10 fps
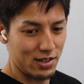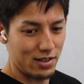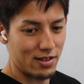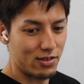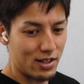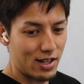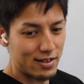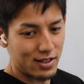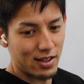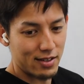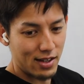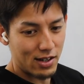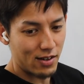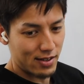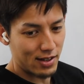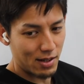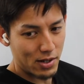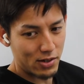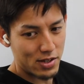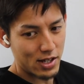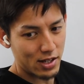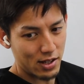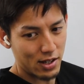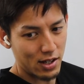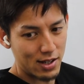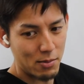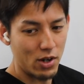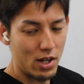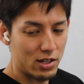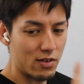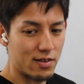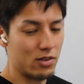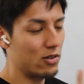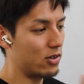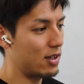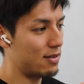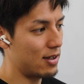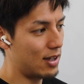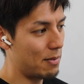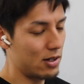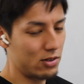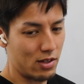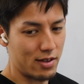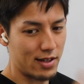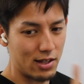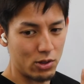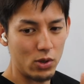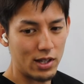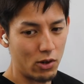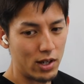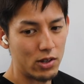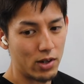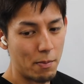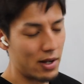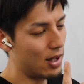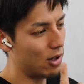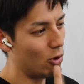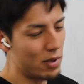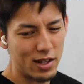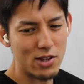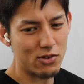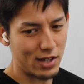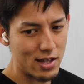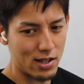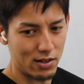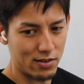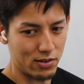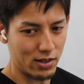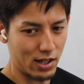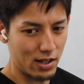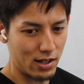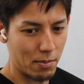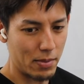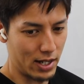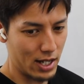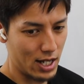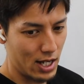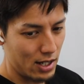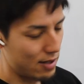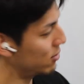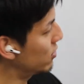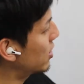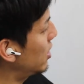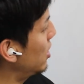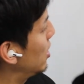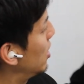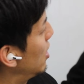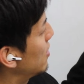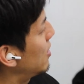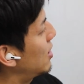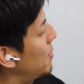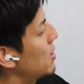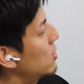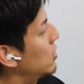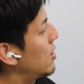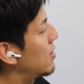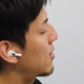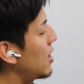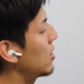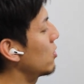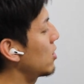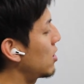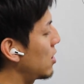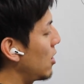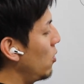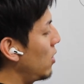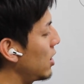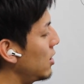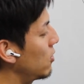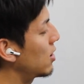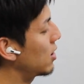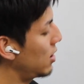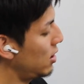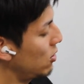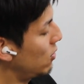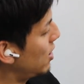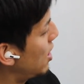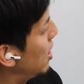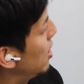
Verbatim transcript: でそれ出すか出さないかはセンターバック次第で、でも一つその時にセンターバックに伝えといた方がいいのは、やっぱりコミュニケーション大事なんだよね、そういう時。やっぱりでその時にセンターバックに伝えといた方がいいのは、